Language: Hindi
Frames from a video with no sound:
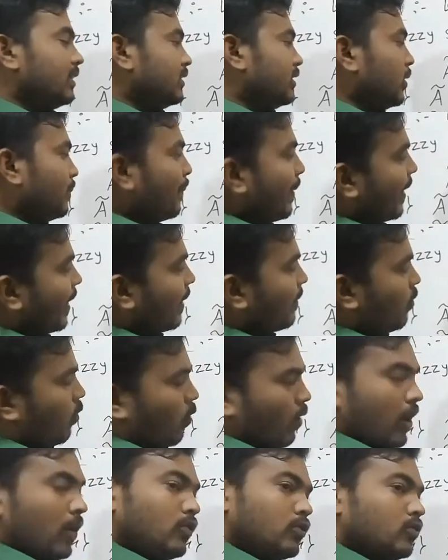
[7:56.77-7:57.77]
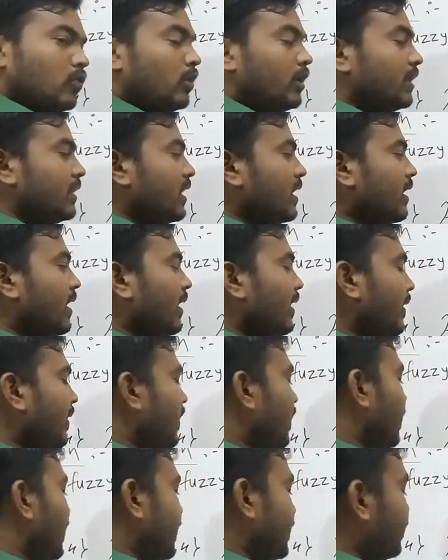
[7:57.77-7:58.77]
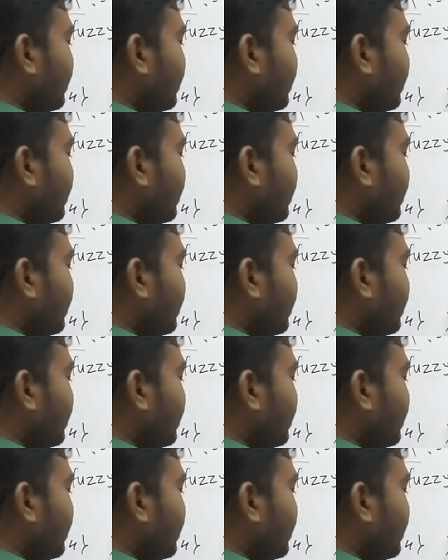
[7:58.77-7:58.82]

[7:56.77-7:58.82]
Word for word: जिस पे कम हो गया उसको लिख देना है